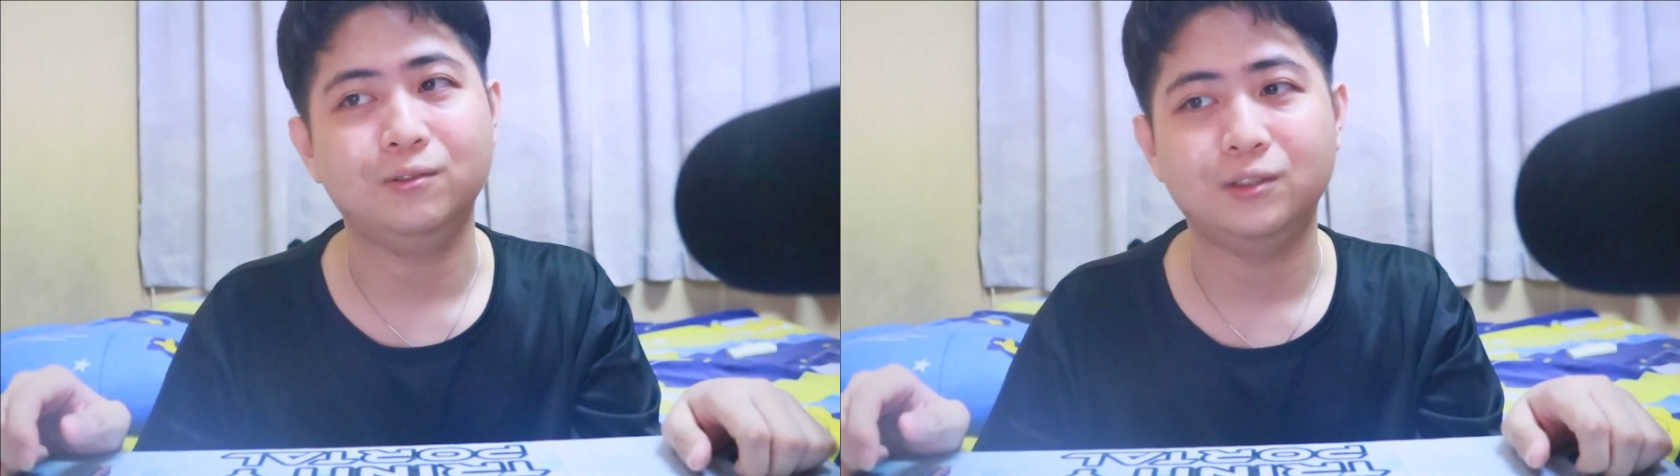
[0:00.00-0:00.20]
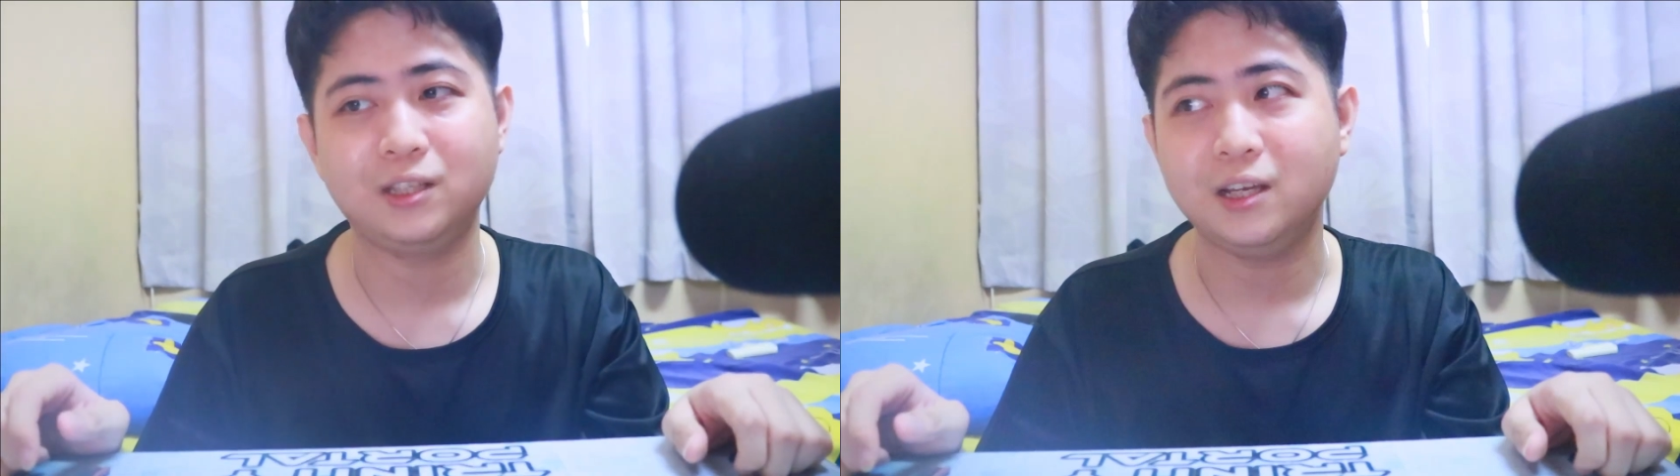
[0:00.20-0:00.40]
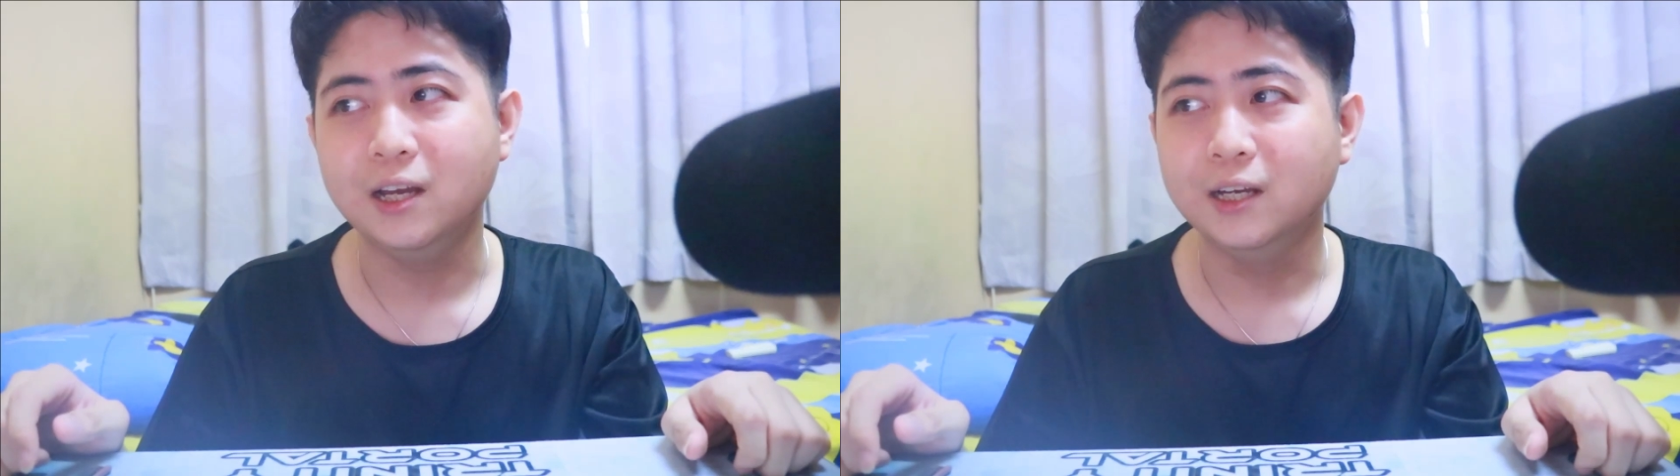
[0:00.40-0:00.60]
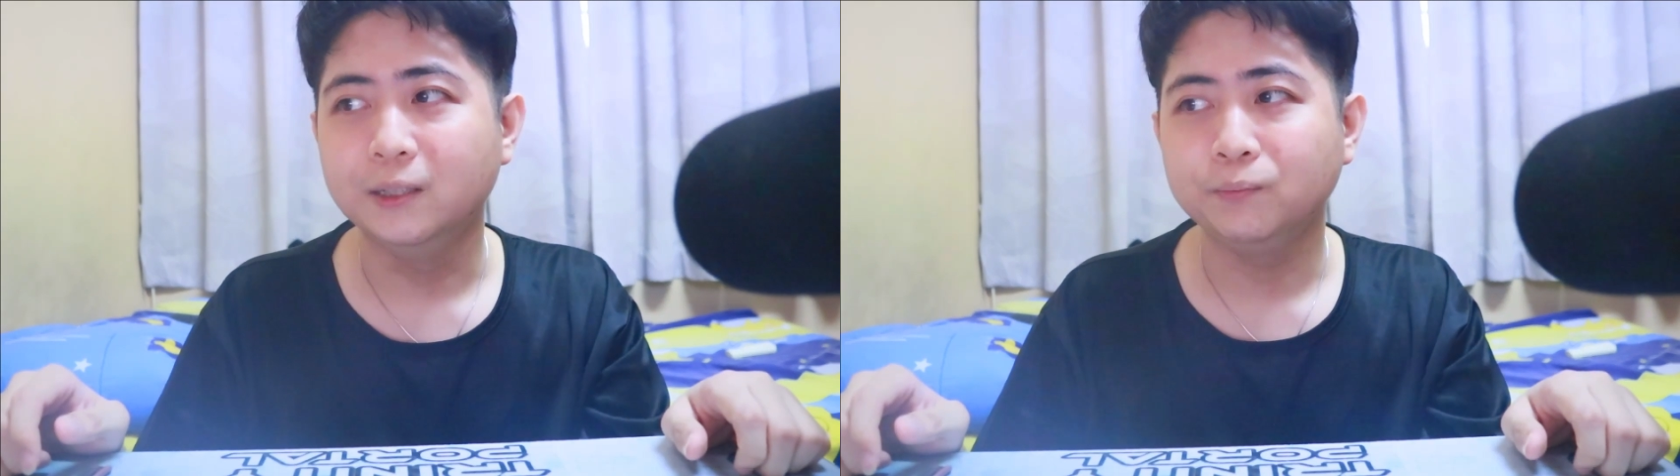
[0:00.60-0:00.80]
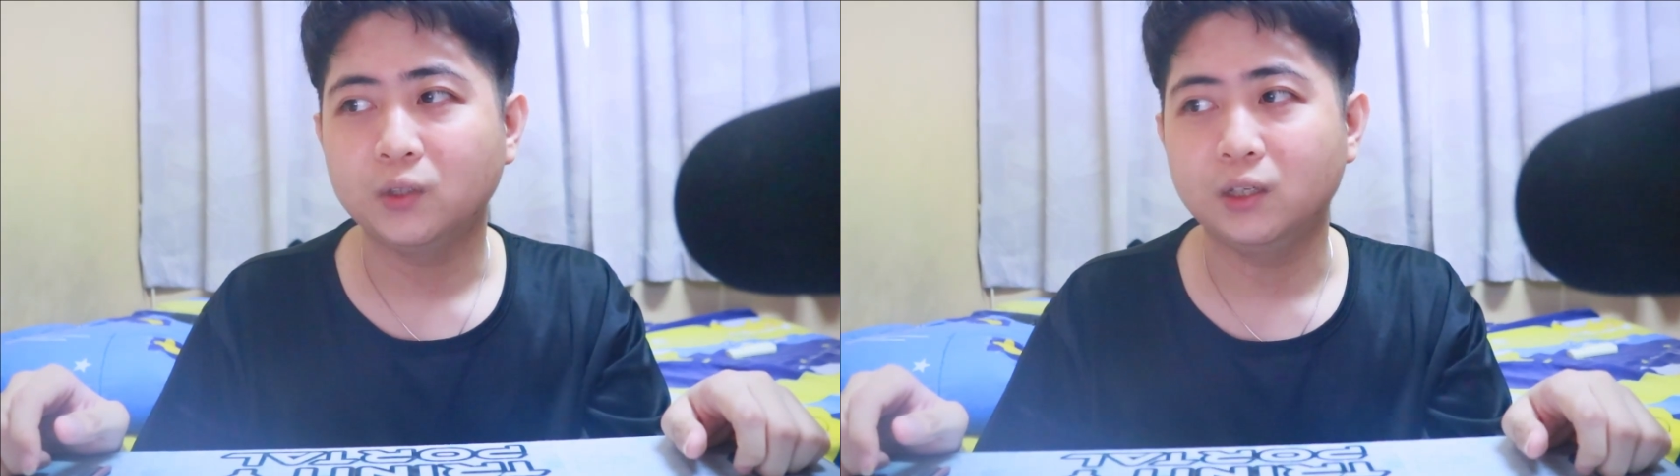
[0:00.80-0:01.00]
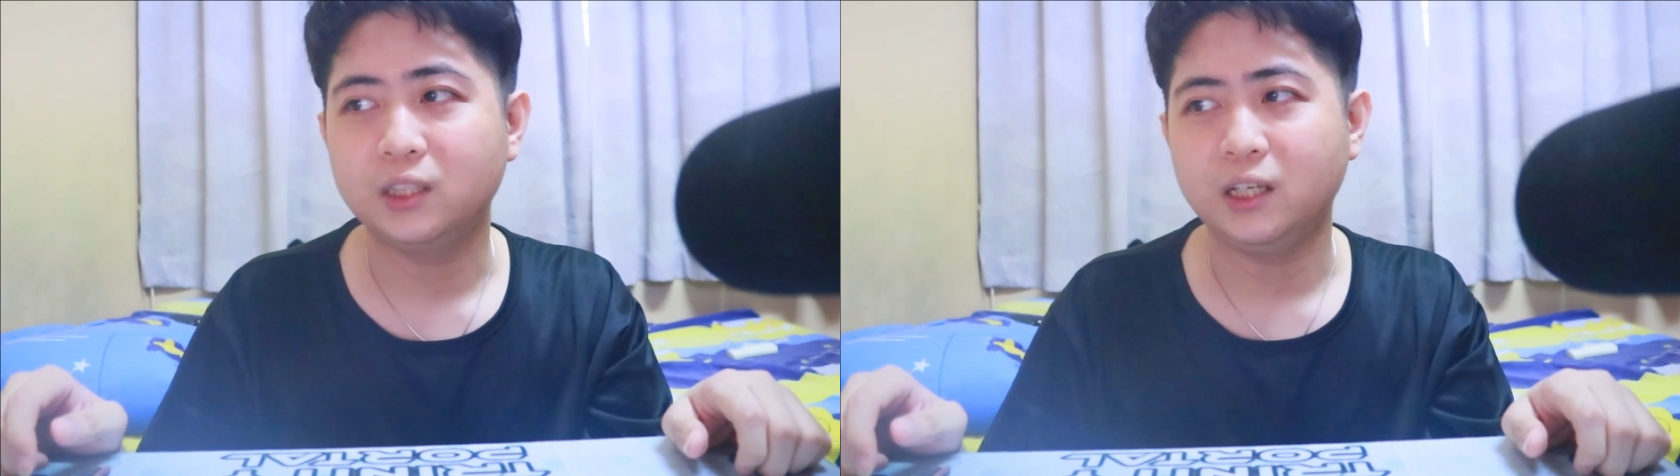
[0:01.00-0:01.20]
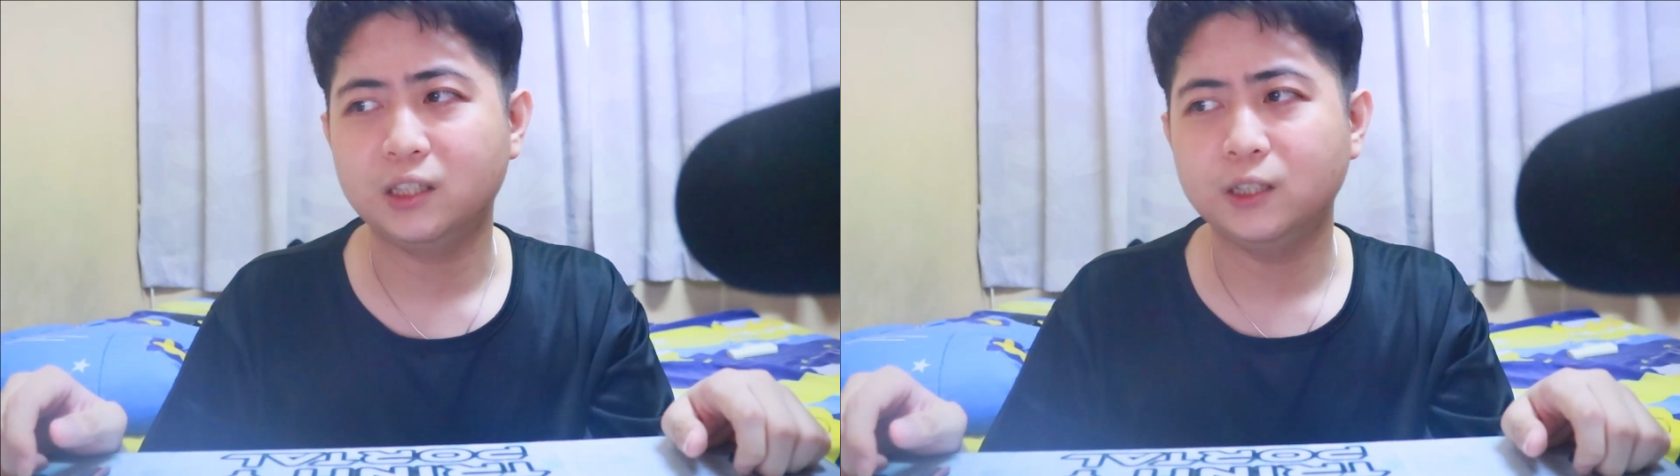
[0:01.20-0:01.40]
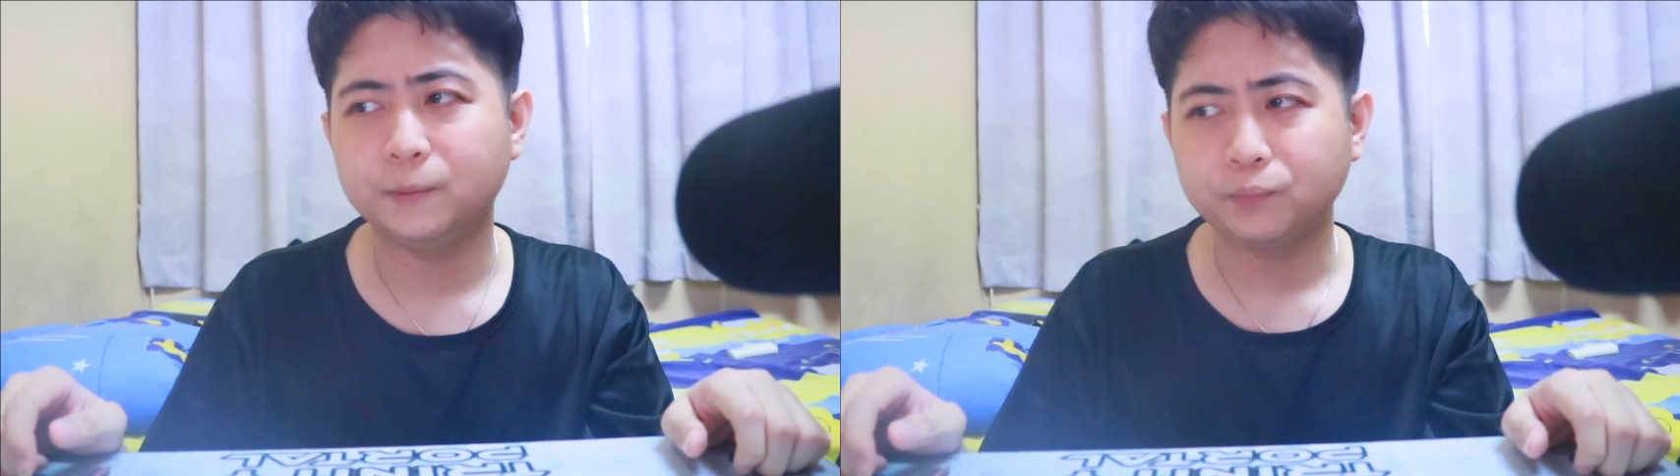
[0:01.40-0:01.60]
东西，而且
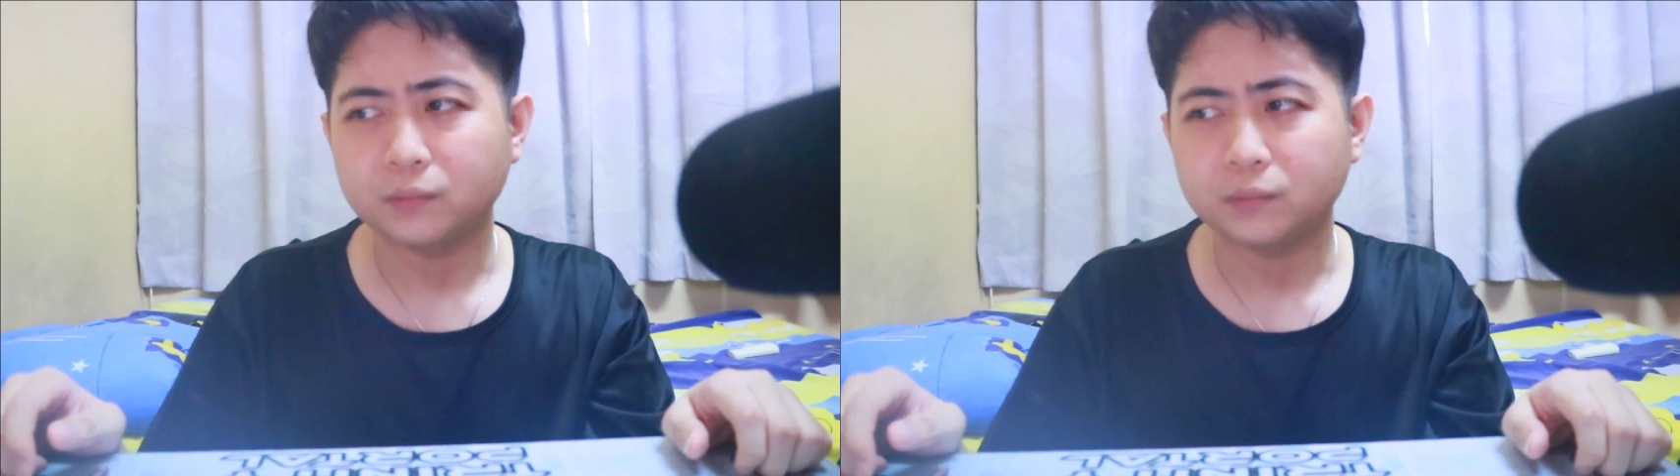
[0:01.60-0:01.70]
是。